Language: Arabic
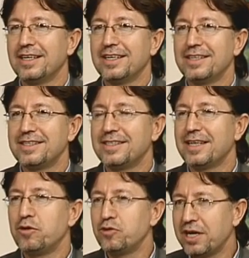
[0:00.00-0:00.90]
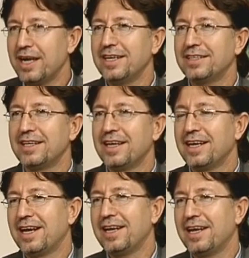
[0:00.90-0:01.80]
آه، سنشاهد
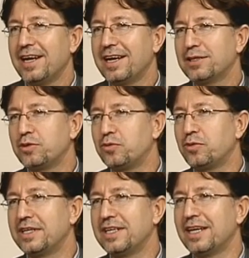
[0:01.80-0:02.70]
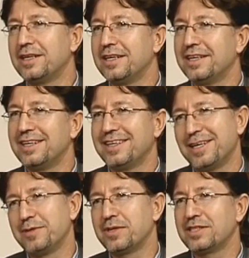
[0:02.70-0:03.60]
العلاقات التركية
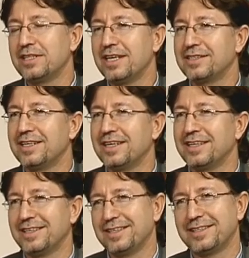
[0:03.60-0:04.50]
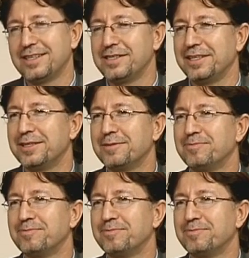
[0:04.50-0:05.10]
آه، المصرية ستزيد